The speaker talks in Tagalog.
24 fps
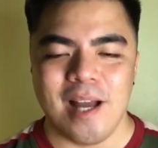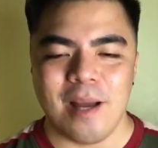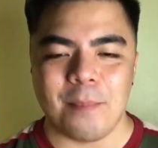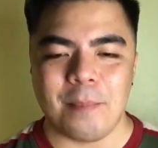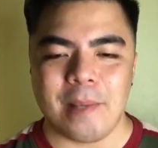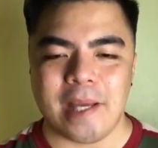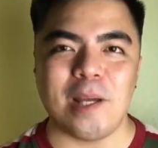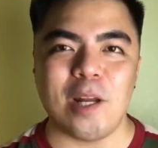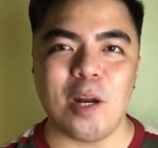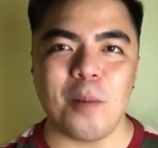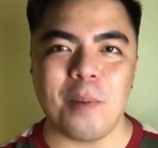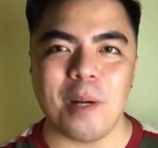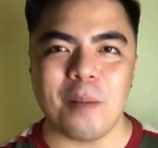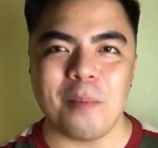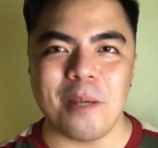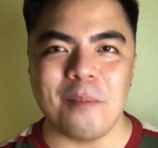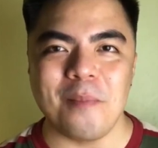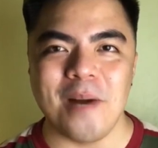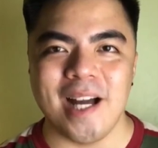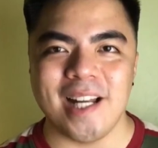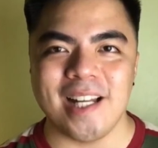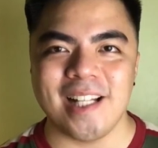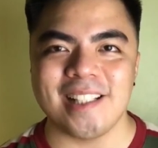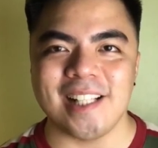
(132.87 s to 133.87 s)
Pero pag may
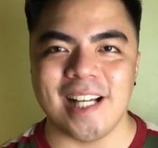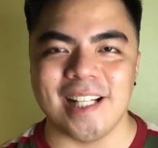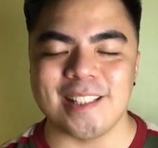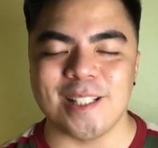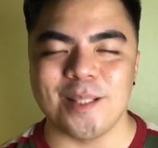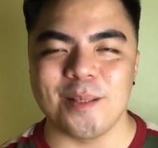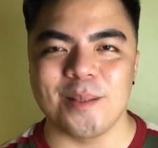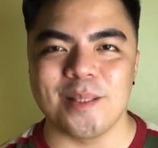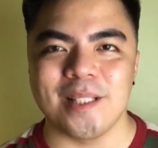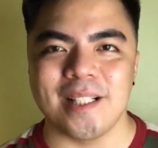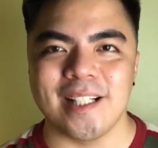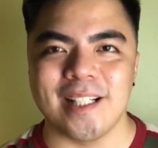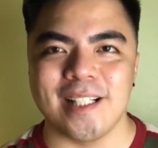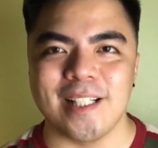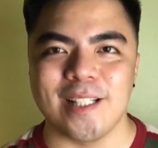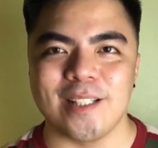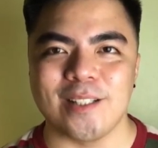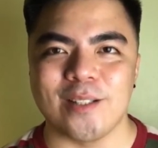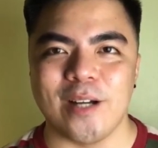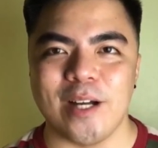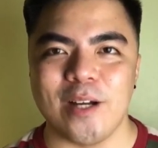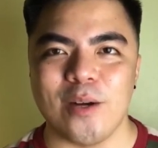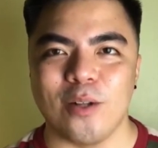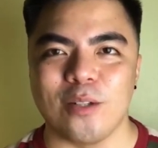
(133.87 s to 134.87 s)
mga nagtatanong ng
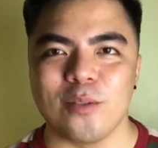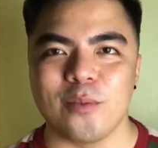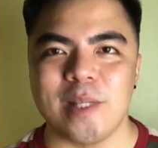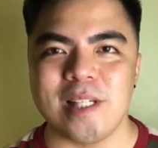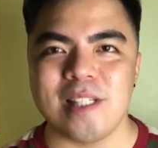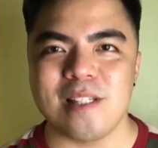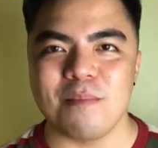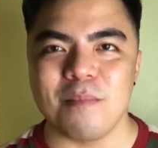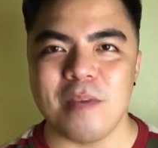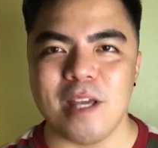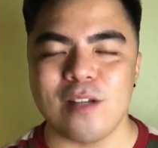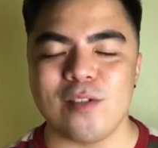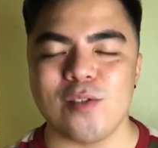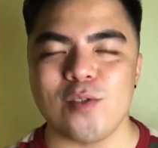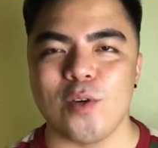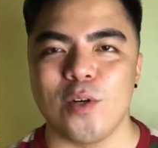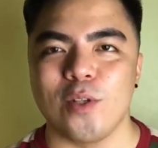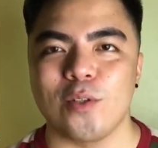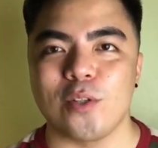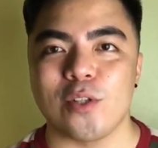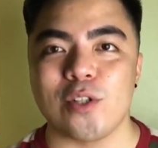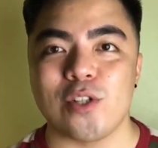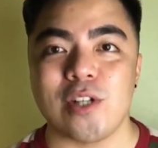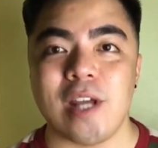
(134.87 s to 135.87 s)
ganito, I always make sure
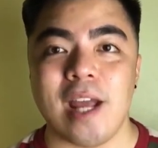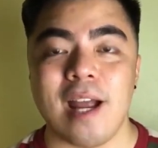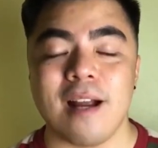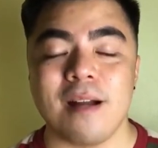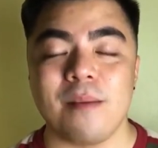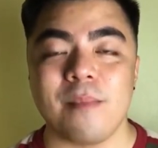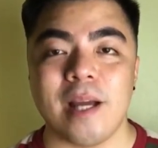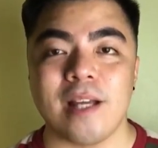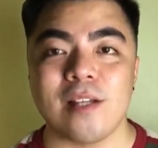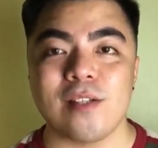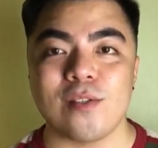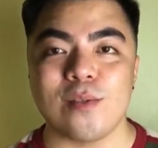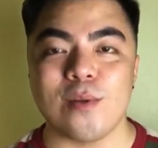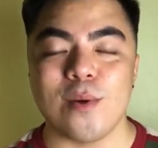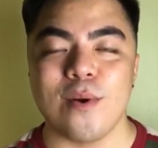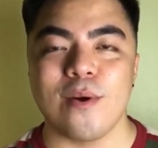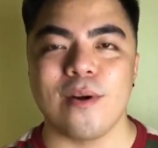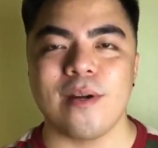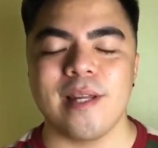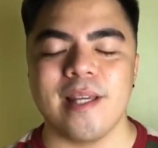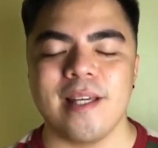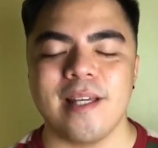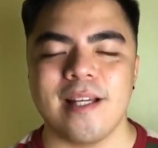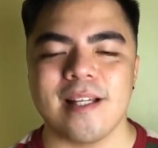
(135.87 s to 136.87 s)
to share my
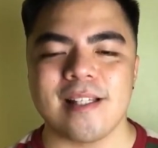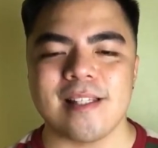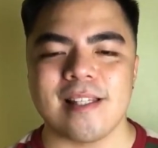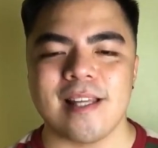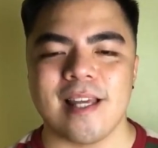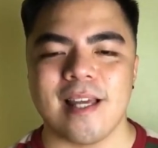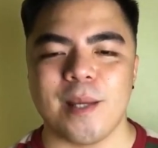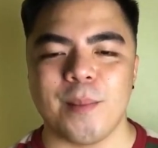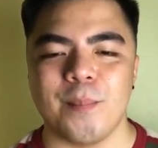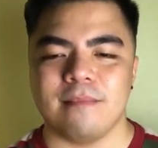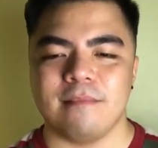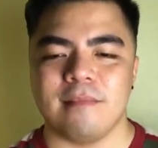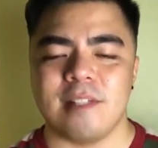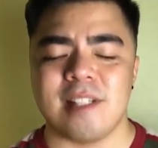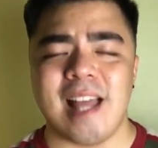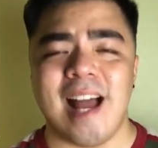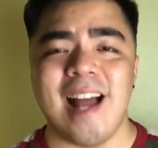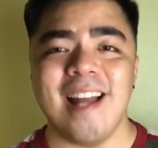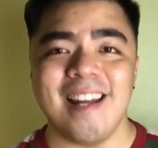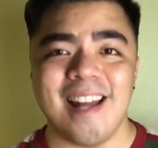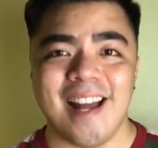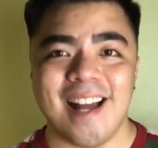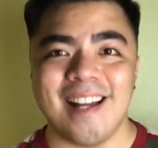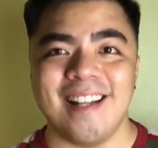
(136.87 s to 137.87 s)
story kasi
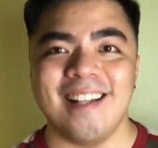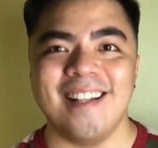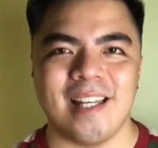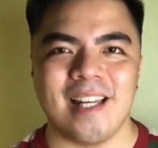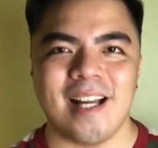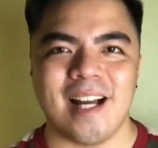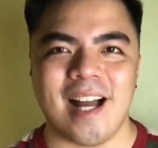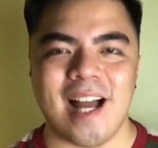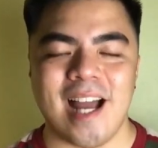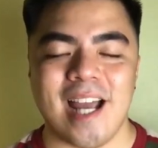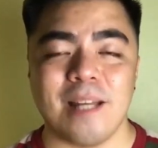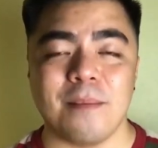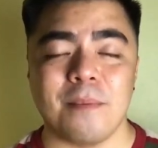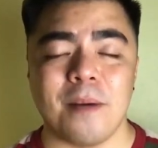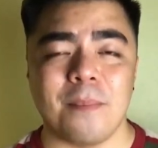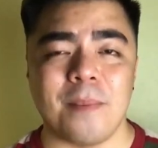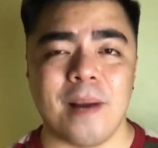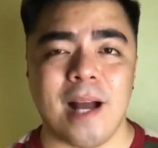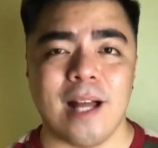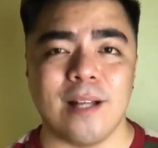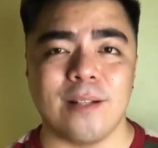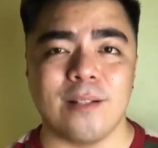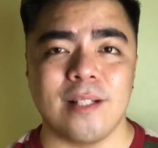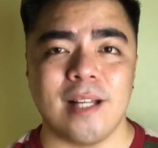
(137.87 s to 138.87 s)
sana kahit
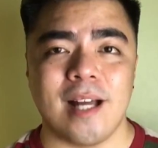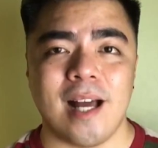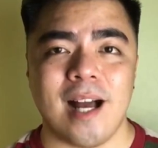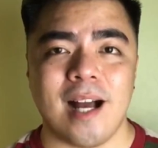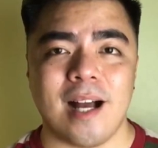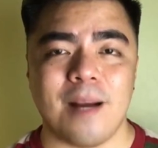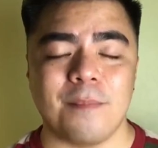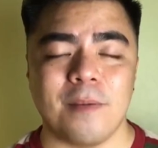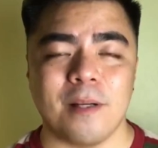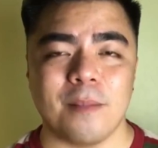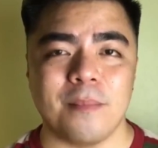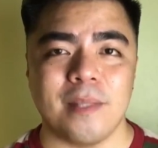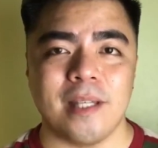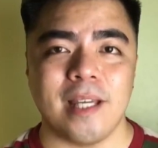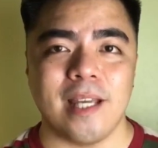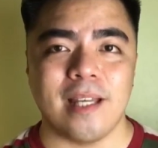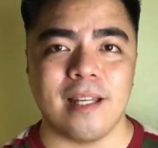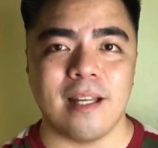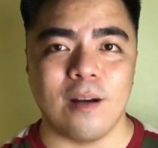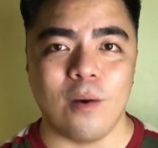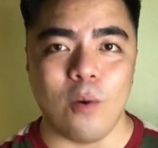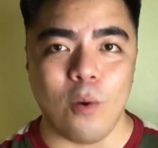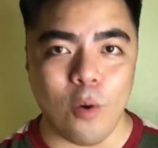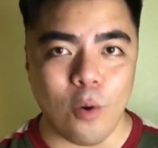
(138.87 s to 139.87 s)
papano nakakapagbigay
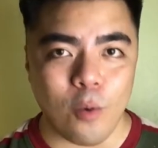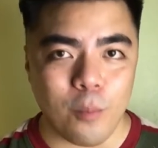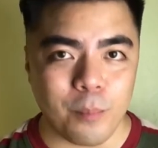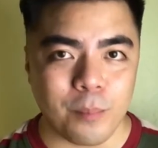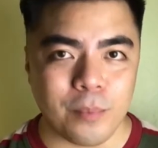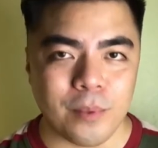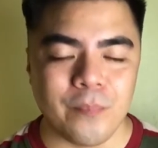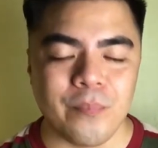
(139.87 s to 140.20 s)
ng hope